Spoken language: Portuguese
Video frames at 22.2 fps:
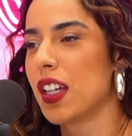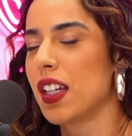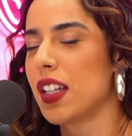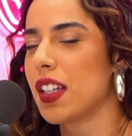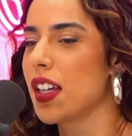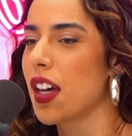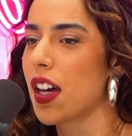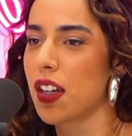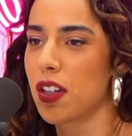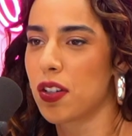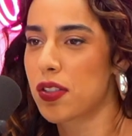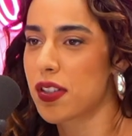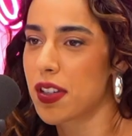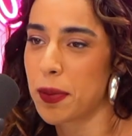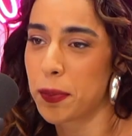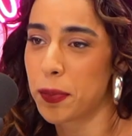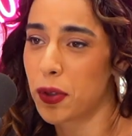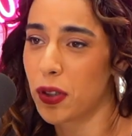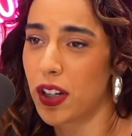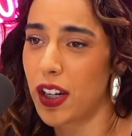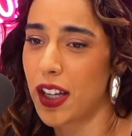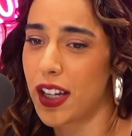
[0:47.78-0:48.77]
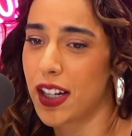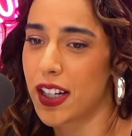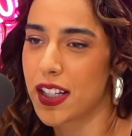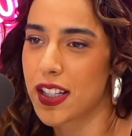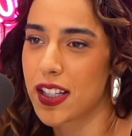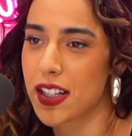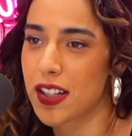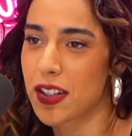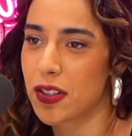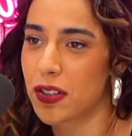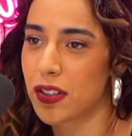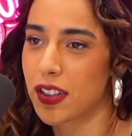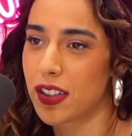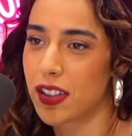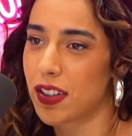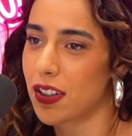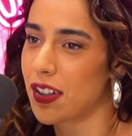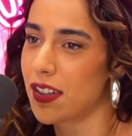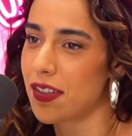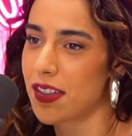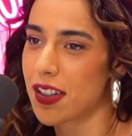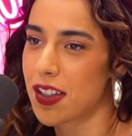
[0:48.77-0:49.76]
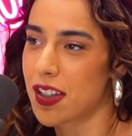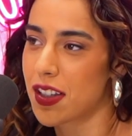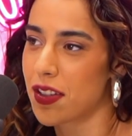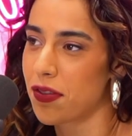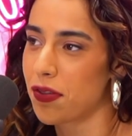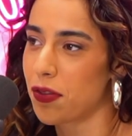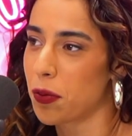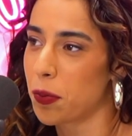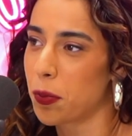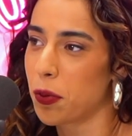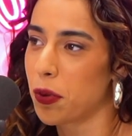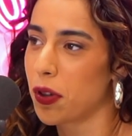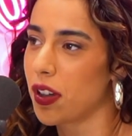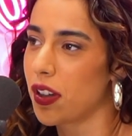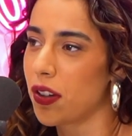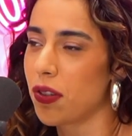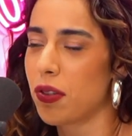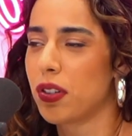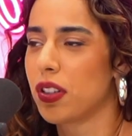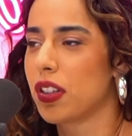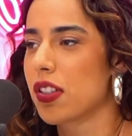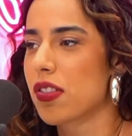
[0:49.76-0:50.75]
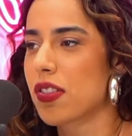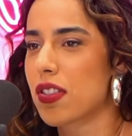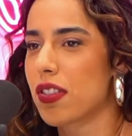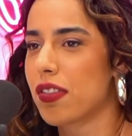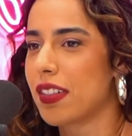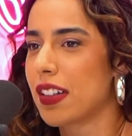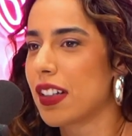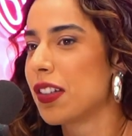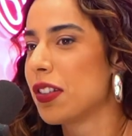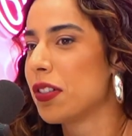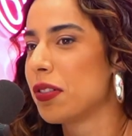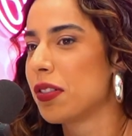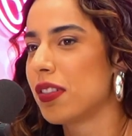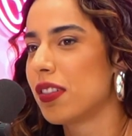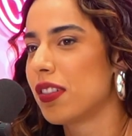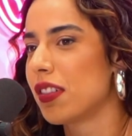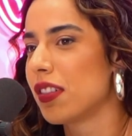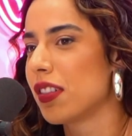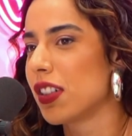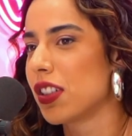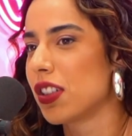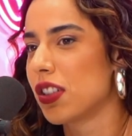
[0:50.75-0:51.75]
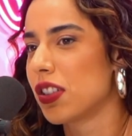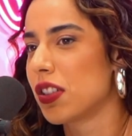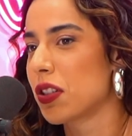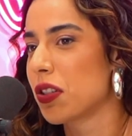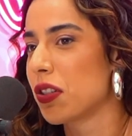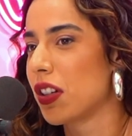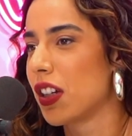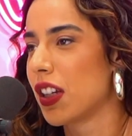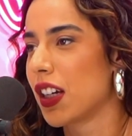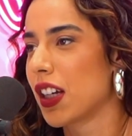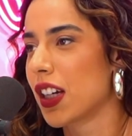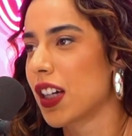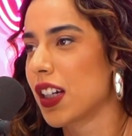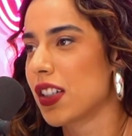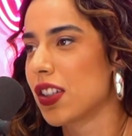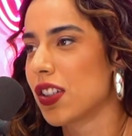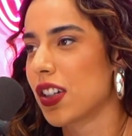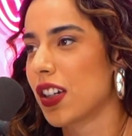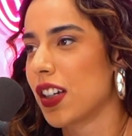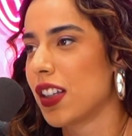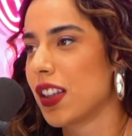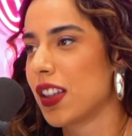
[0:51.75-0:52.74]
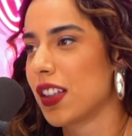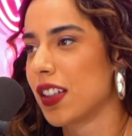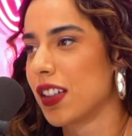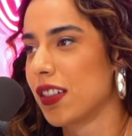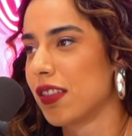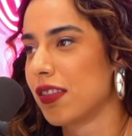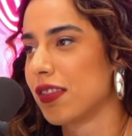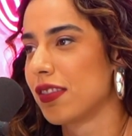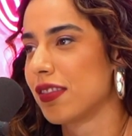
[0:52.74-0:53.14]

E aí eu sempre tô lá nessas ondas. Toda vez que vou pro Rio ou então Salvador, a gente cola na casa de Caetano.